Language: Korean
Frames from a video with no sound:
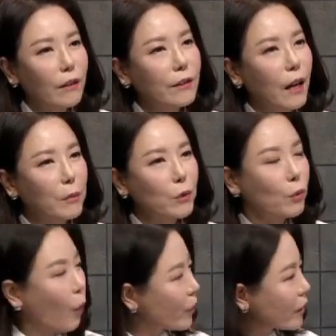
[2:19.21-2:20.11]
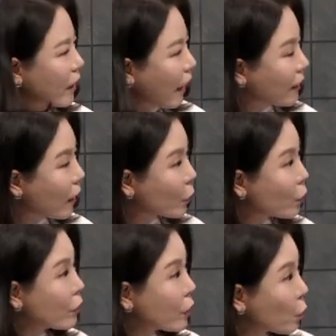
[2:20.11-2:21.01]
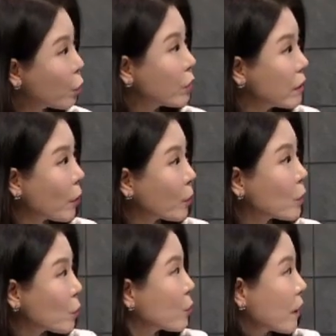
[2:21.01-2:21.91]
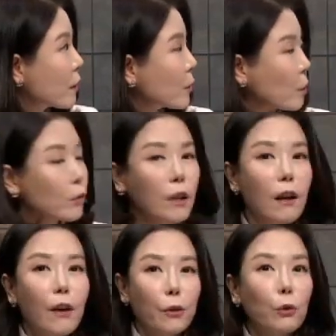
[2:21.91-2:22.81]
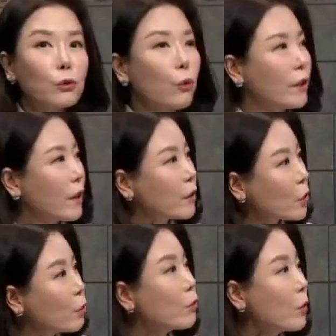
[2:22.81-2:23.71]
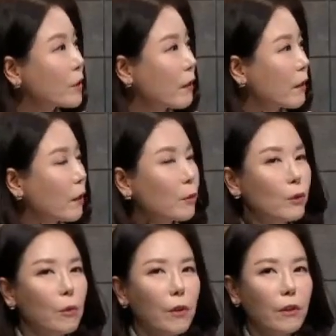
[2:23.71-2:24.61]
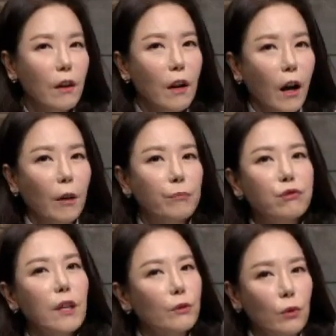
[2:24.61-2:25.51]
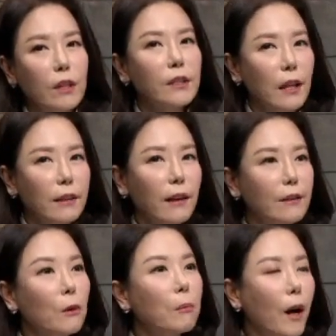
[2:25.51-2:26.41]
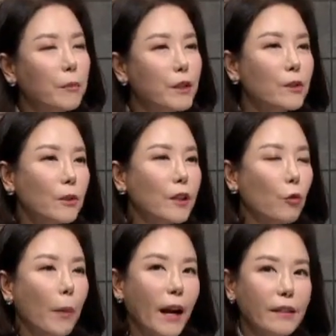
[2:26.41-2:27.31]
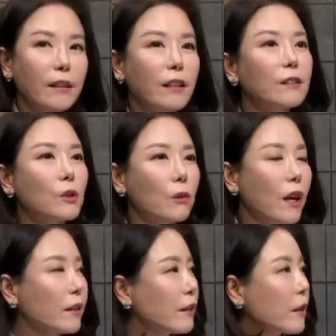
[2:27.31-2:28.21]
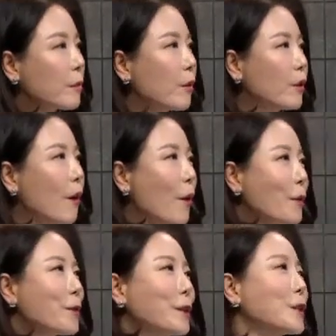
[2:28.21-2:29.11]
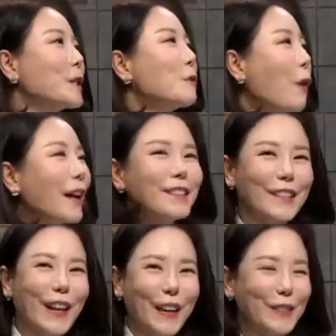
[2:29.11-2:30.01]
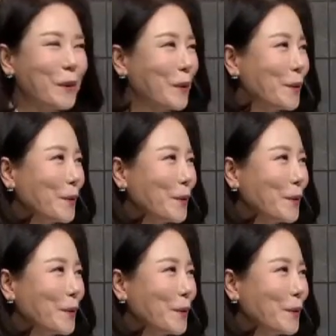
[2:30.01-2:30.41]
그다음에 또 거기다가 아까 음. 휴지 롤을 네. 얹어뒀다 그랬죠. 네. 그게 연소가 되기 쉬운 거잖아요. 그러면 음, 아 불나도 괜찮아. 하나 이런 마음이 있었다고 만약에 인정을 음. 하게 되면 이게 실화죄가 아닌 거예요.